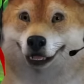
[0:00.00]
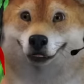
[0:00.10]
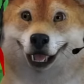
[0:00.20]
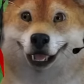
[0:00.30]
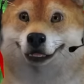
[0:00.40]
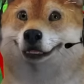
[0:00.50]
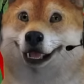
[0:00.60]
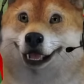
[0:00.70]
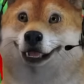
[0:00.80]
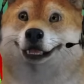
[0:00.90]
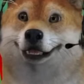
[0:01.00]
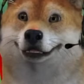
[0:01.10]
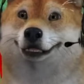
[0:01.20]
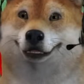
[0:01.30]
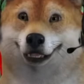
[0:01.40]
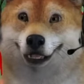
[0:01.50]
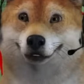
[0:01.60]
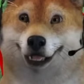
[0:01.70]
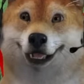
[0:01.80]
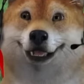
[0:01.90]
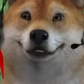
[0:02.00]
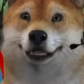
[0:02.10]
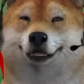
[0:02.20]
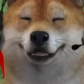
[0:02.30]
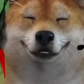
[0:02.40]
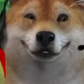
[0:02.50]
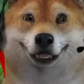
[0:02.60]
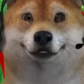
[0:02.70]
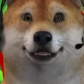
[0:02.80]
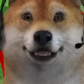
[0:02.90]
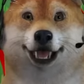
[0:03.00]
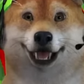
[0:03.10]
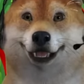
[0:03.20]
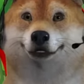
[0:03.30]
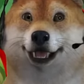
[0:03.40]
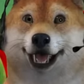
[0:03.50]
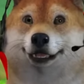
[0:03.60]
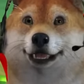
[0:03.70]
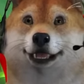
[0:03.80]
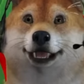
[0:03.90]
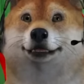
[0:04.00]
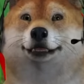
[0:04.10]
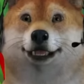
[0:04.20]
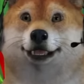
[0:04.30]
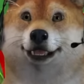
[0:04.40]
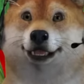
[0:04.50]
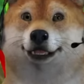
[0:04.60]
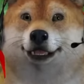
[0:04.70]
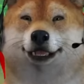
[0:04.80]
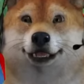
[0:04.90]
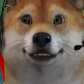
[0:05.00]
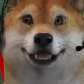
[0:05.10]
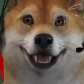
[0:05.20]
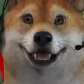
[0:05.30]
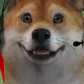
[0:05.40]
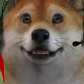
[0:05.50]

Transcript: parah weh sabar-sabar ini teman teman sisa satu doang kah waduh waduh yang lainnya sudah